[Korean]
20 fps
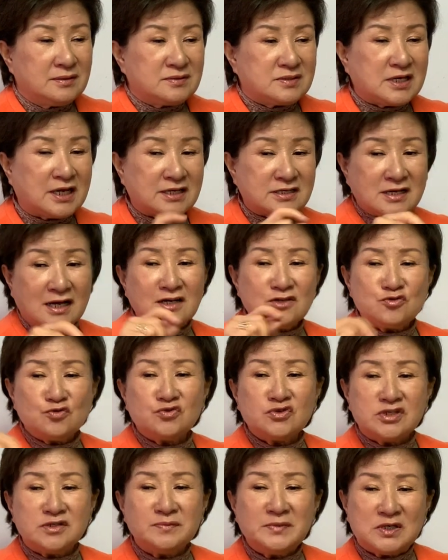제자
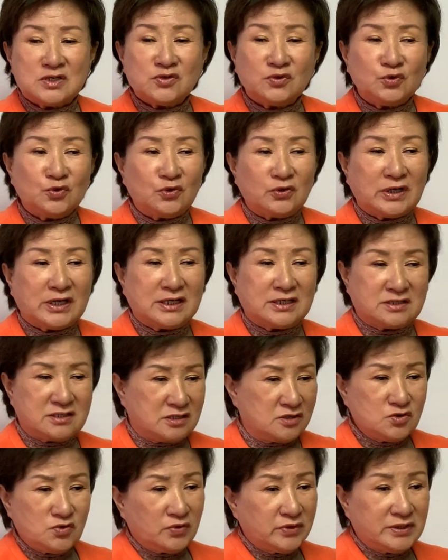중심의 전도라야
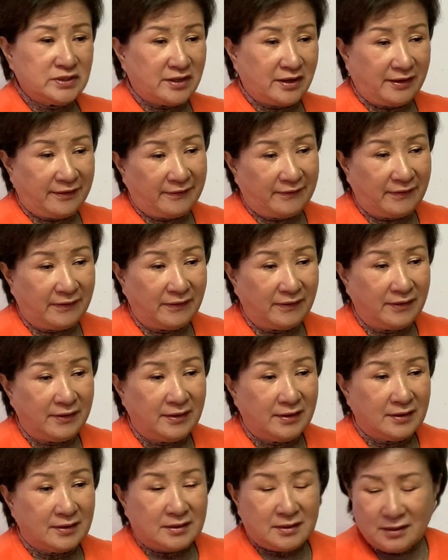지속이 돼요.
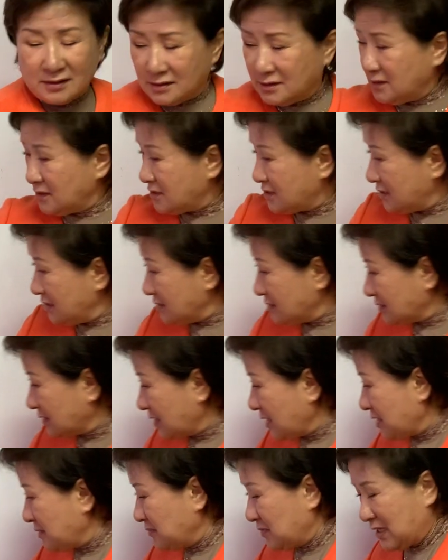그
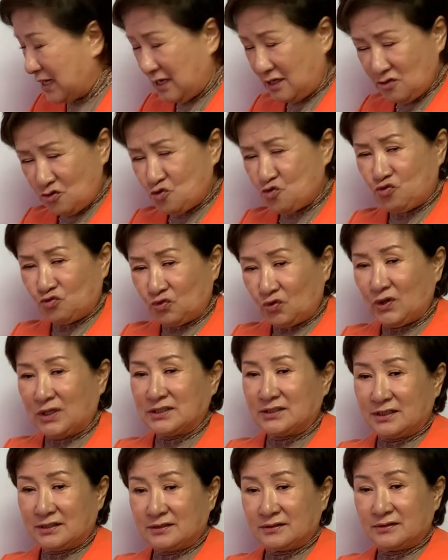시스템이 아주
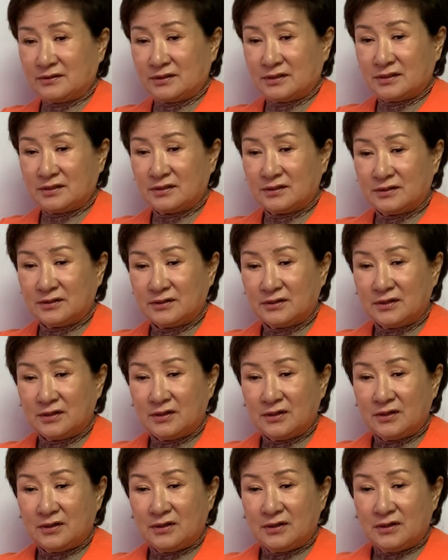중요하다는 거예요.
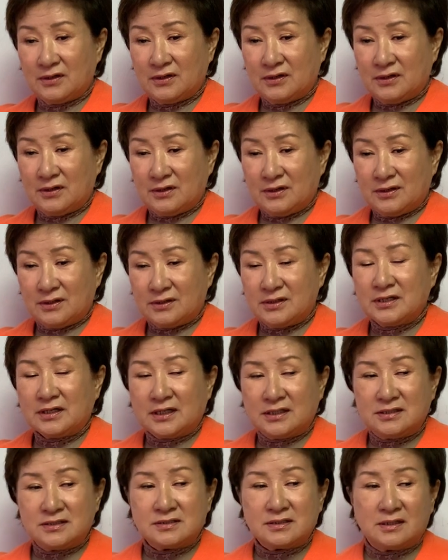
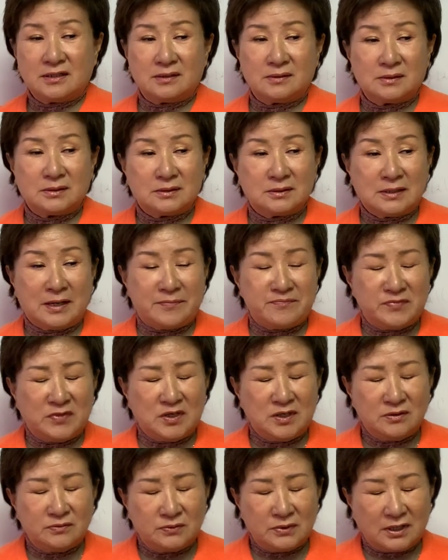그러니까 이제
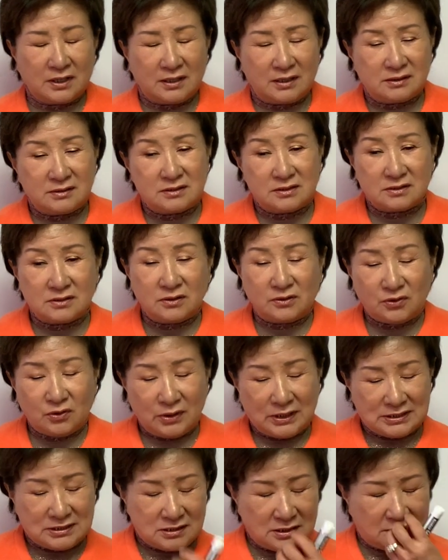남미 우리가 이제
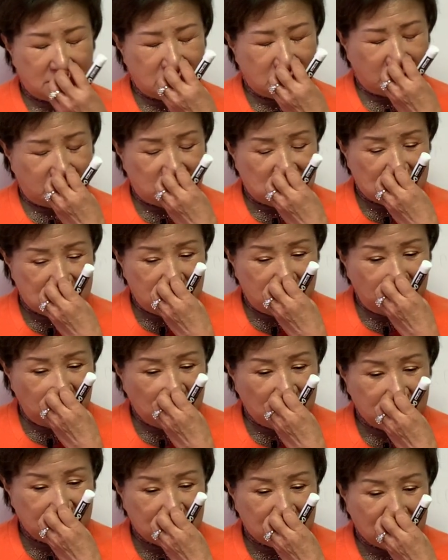선교한 지가 지금 이제
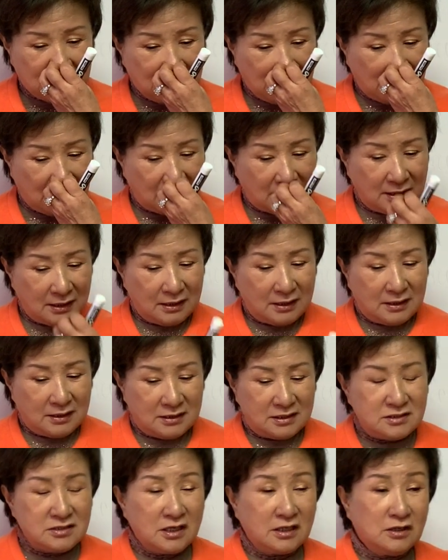10년인데
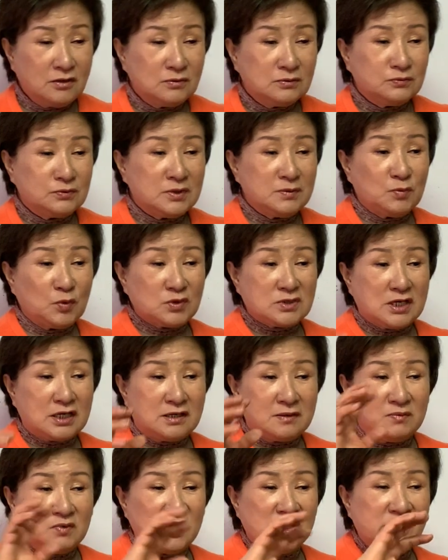이제는 우리
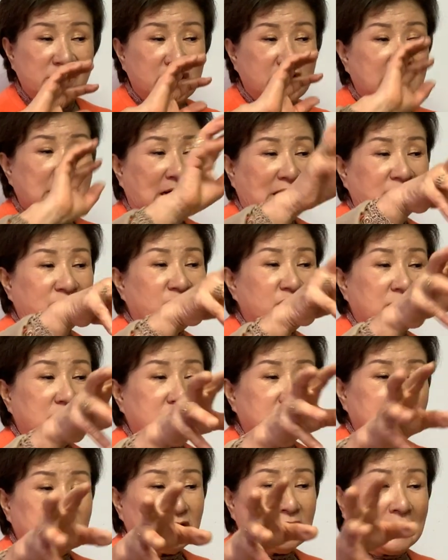목사님이 일일이 안
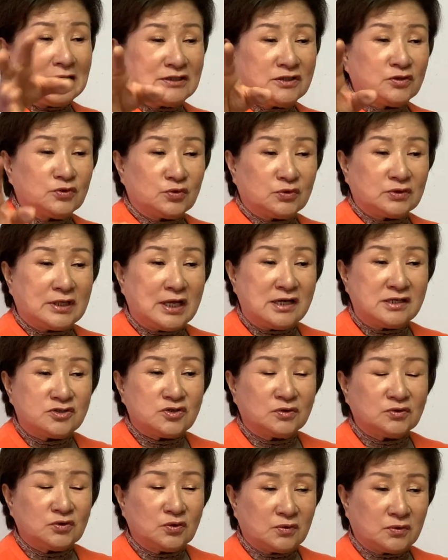뛰어다녀도 될
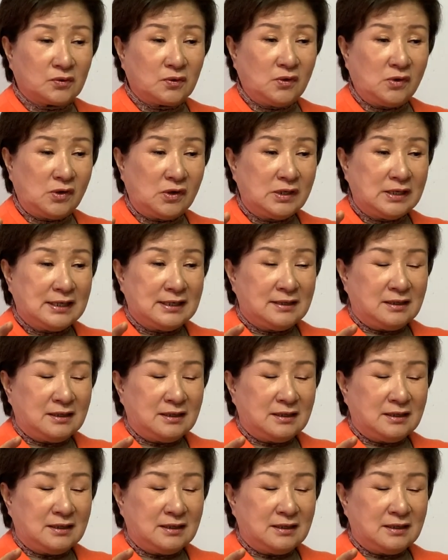정도로